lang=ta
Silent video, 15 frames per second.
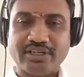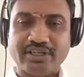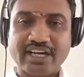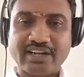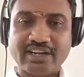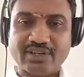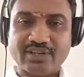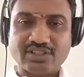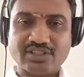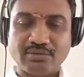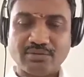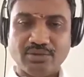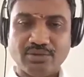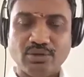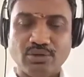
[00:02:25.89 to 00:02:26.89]
ரெண்டரை
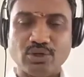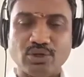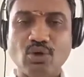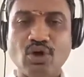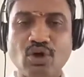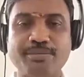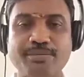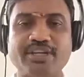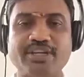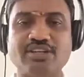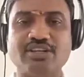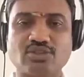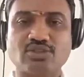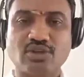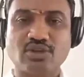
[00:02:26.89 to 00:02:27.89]
வருஷம் ஒரு கோல்டன்
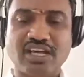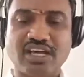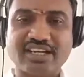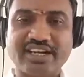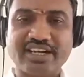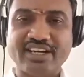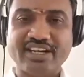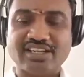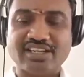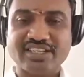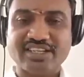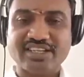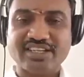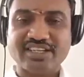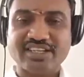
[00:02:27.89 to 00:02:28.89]
பீரியட்னு சொல்லலாம் சனி
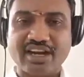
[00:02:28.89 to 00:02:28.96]
ராசிக்கு